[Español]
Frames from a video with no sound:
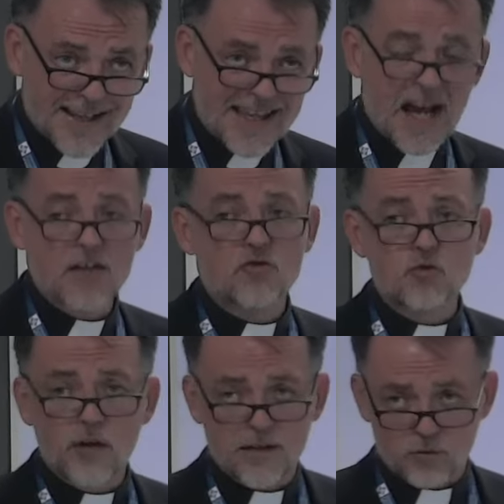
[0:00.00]
y a
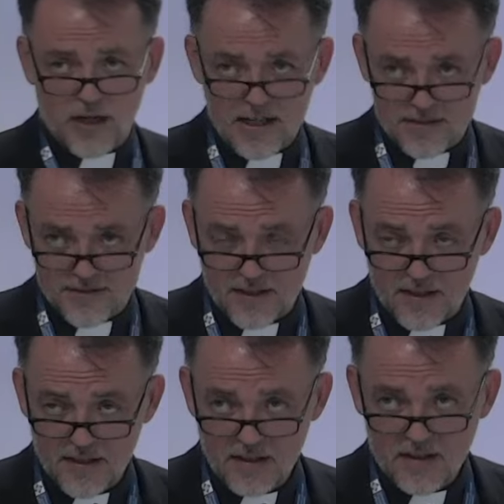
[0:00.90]
su naturaleza,
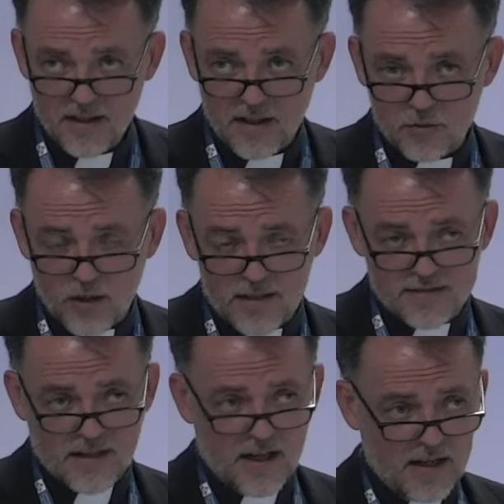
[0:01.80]

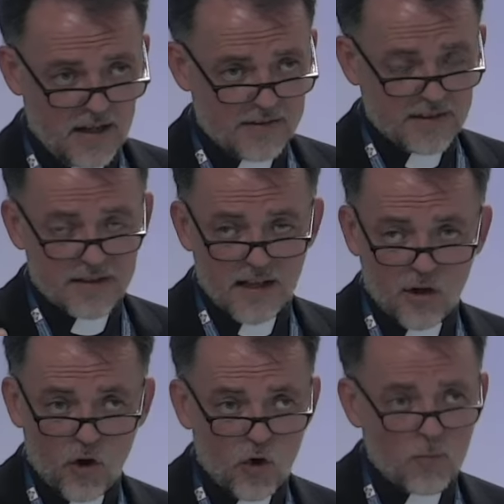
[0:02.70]
naturaleza entendida
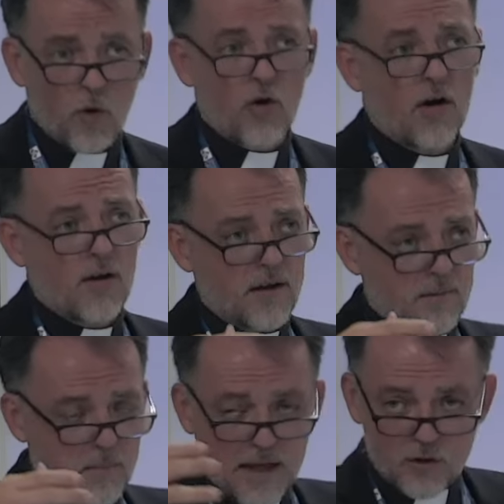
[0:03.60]
no como
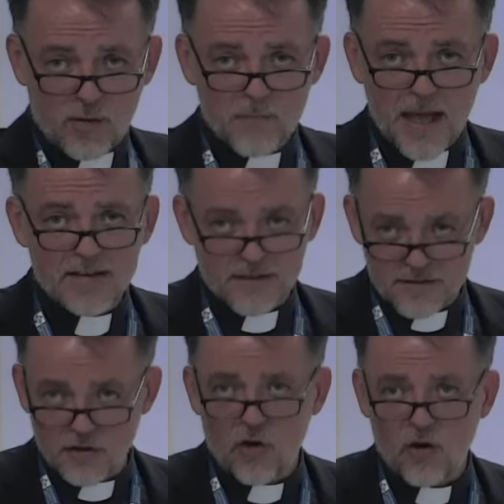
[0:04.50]
medio ambiente,
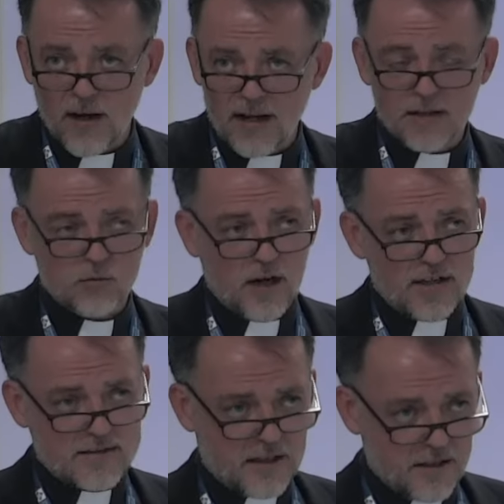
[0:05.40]
sino la
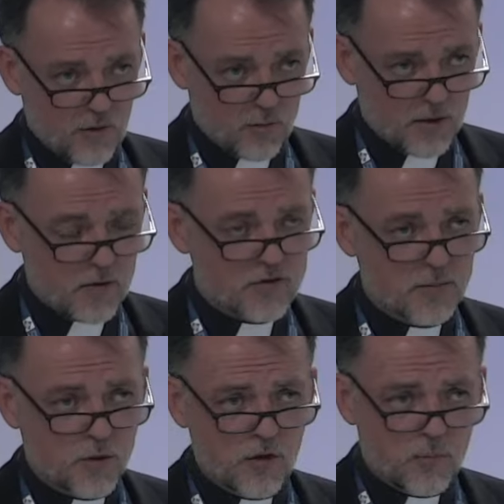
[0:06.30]
naturaleza del hombre. No
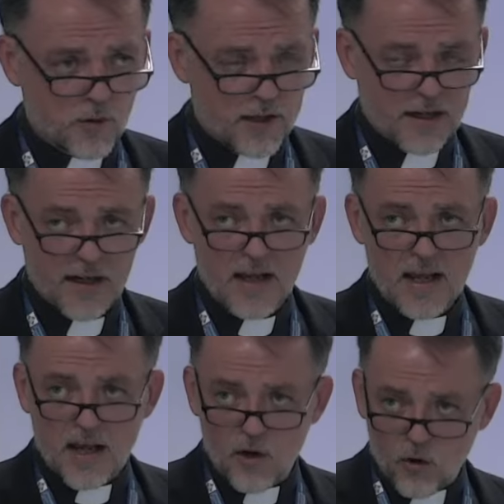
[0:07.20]
se puede oponer
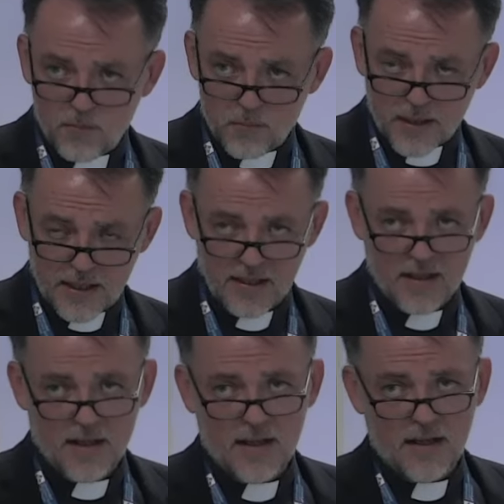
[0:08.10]
el hombre
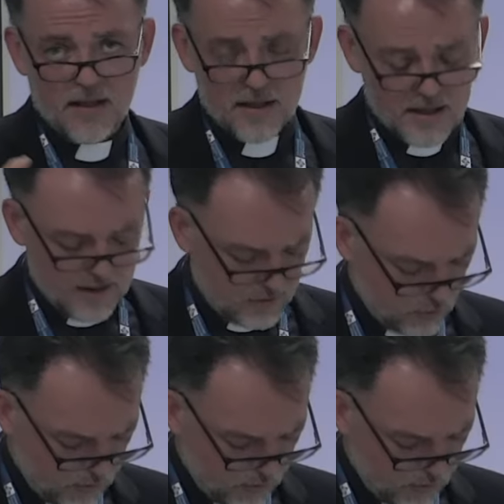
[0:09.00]
y su